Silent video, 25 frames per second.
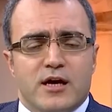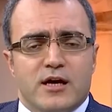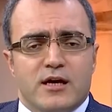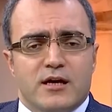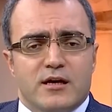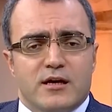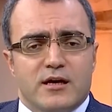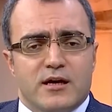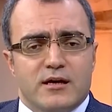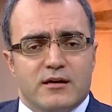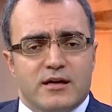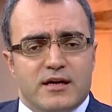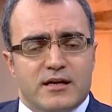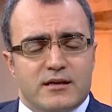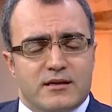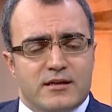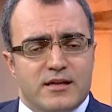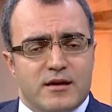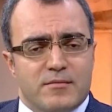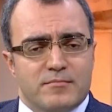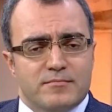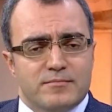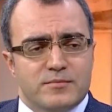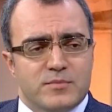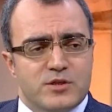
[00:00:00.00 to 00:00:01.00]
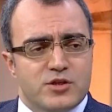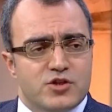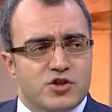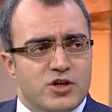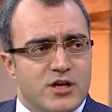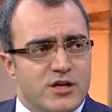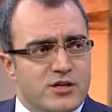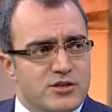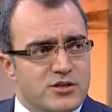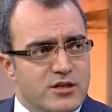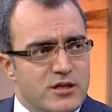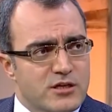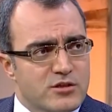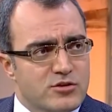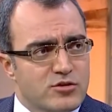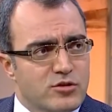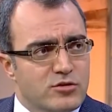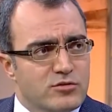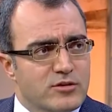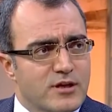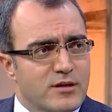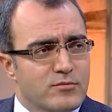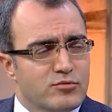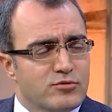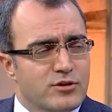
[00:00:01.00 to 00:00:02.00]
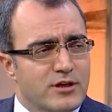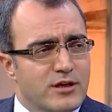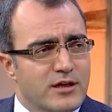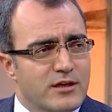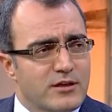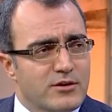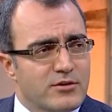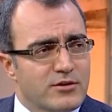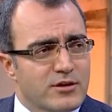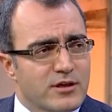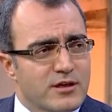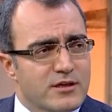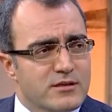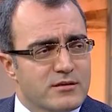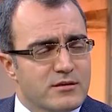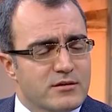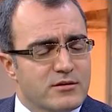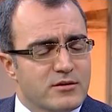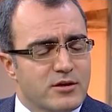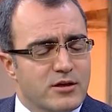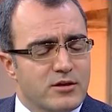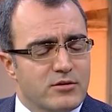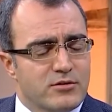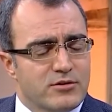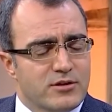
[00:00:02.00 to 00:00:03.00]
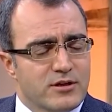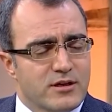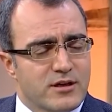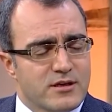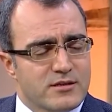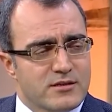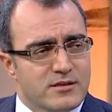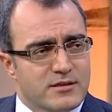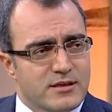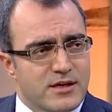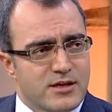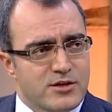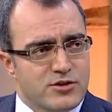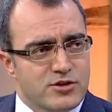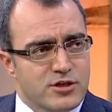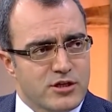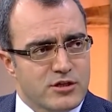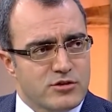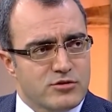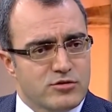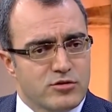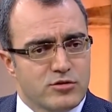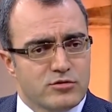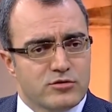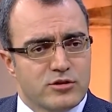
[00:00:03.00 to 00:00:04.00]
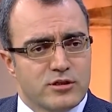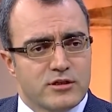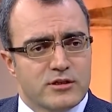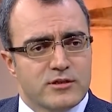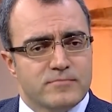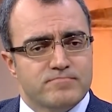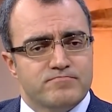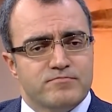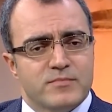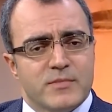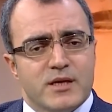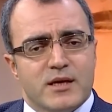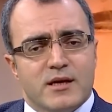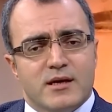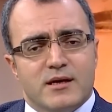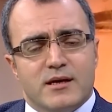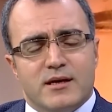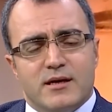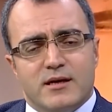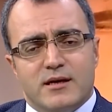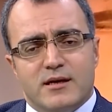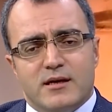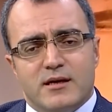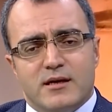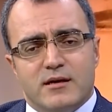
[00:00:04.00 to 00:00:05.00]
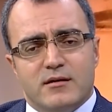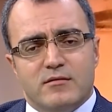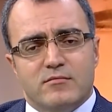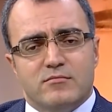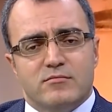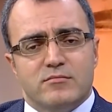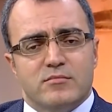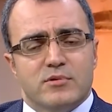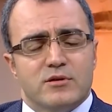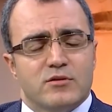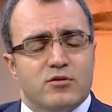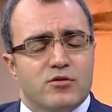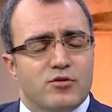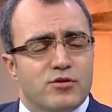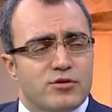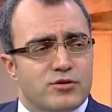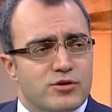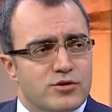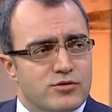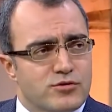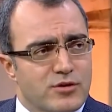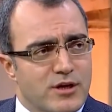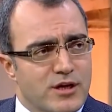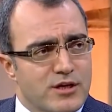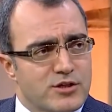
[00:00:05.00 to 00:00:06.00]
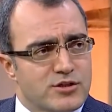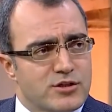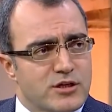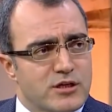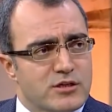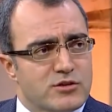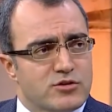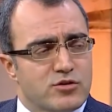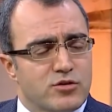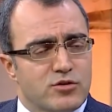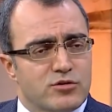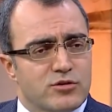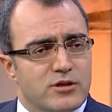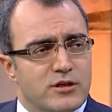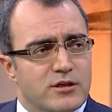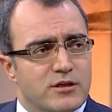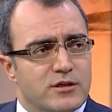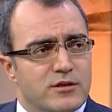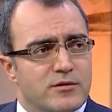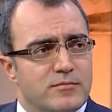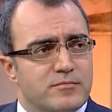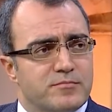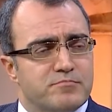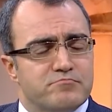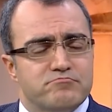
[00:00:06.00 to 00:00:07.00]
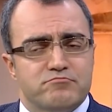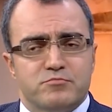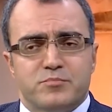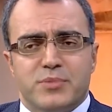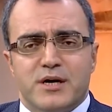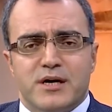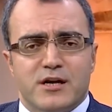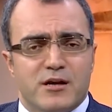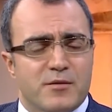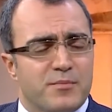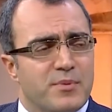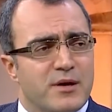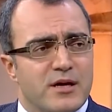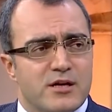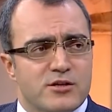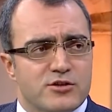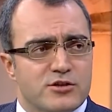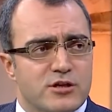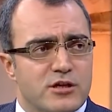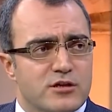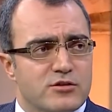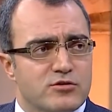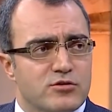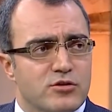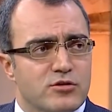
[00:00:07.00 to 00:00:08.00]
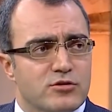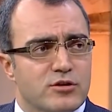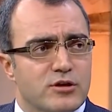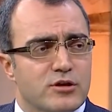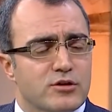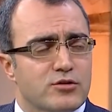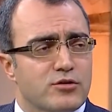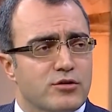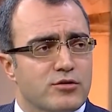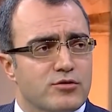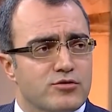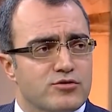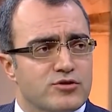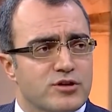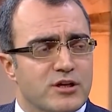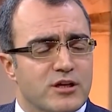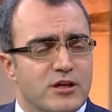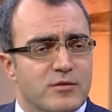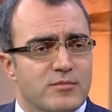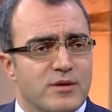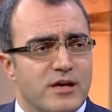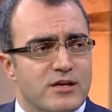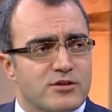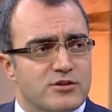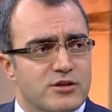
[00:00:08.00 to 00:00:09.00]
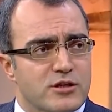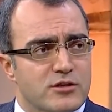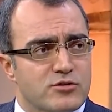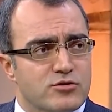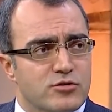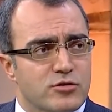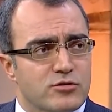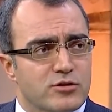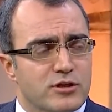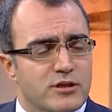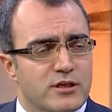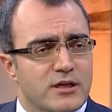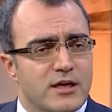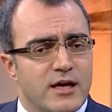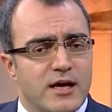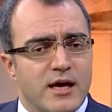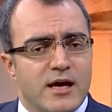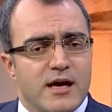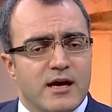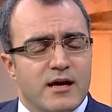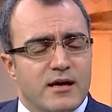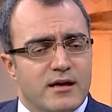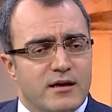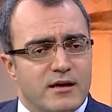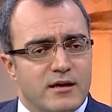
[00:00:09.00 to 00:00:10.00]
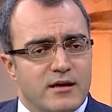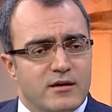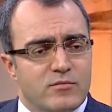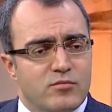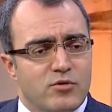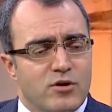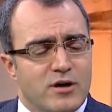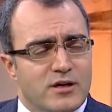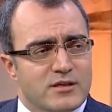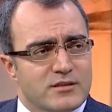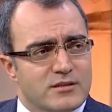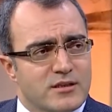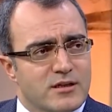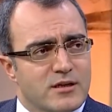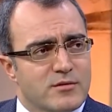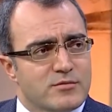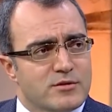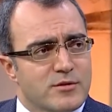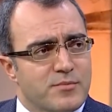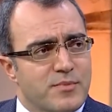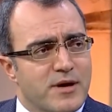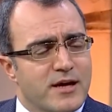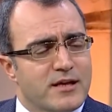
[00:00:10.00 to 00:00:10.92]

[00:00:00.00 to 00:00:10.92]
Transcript: Ee, eklem içi enjeksiyonlar, bunu hyaluronik asit enjeksiyonları, e, kortizon enjeksiyonları, PRP enjeksiyonları, kök hücre gibi enjeksiyonları e, bu hastalarımıza